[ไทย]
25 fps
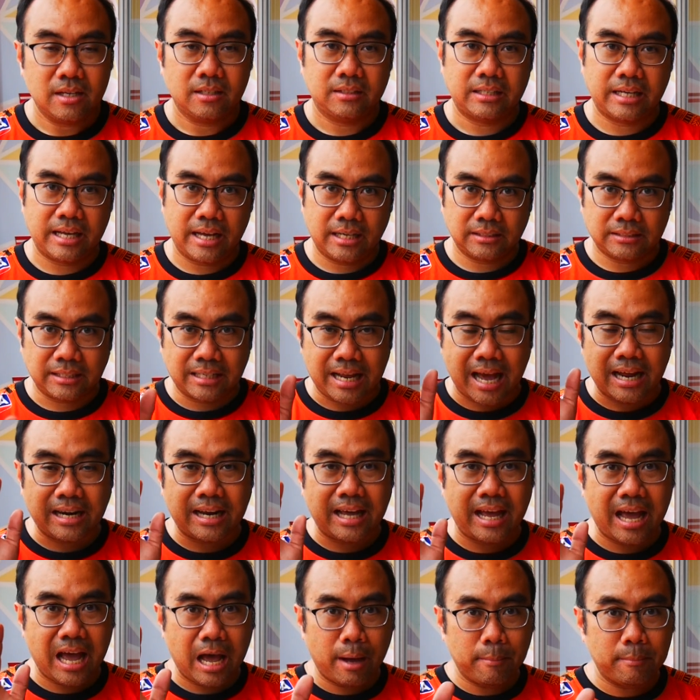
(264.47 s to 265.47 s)
นะฮะชนะ
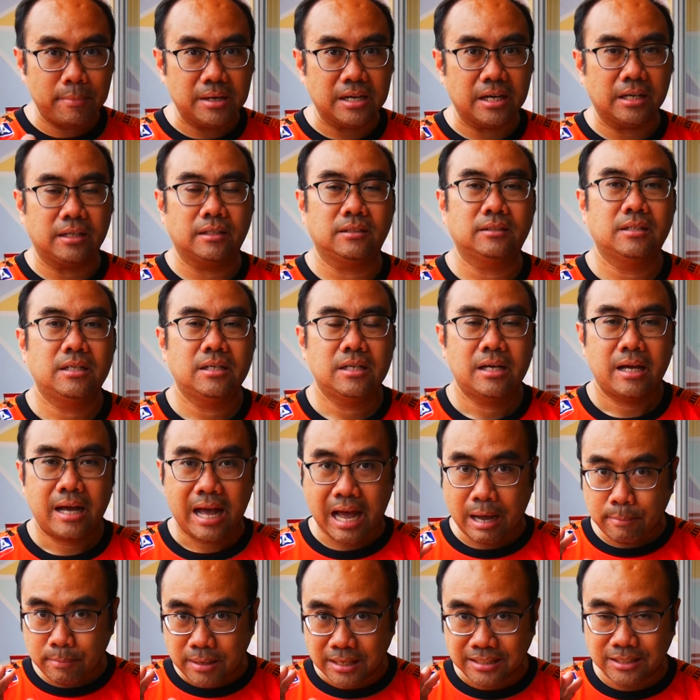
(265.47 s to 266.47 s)
ได้หหห้ามื่
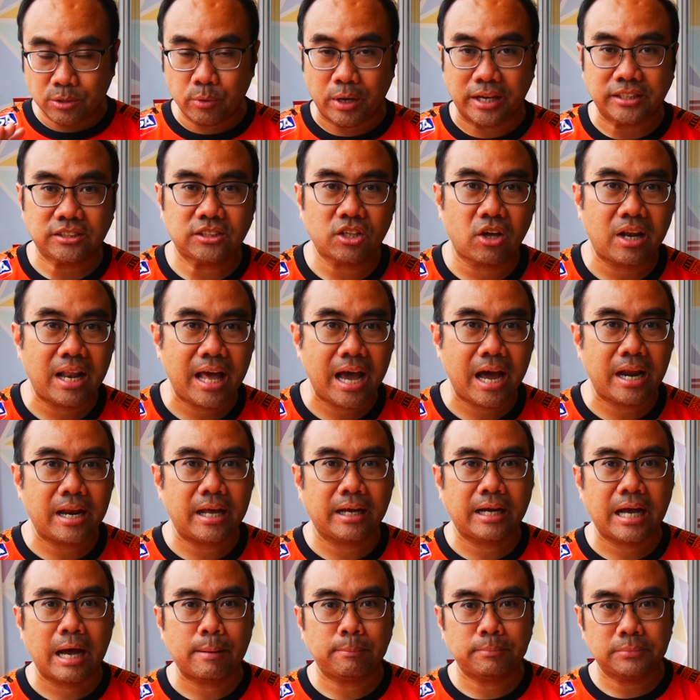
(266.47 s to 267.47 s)
น้าหมื่นยูเอสดอลลาร์
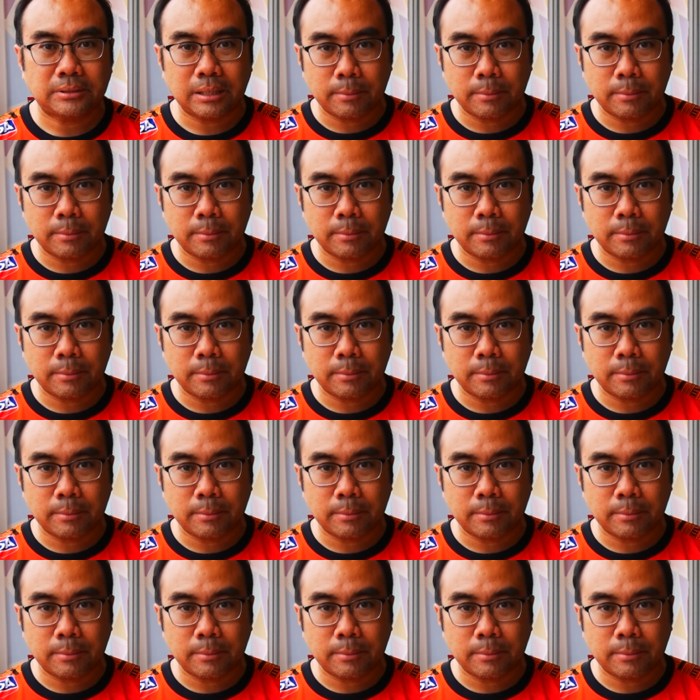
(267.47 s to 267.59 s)
นะครับ